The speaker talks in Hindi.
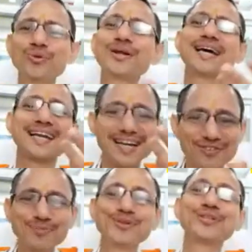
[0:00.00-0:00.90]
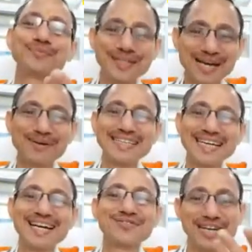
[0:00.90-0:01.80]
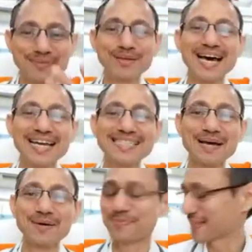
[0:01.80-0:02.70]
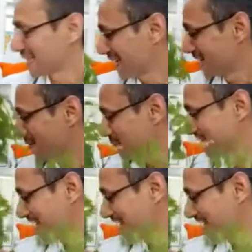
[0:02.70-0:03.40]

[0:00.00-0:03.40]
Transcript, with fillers: और अगर कड़वे भी हो तब भी क्या बात है कड़वा नीम भी खा लें चार पांच पत्ते और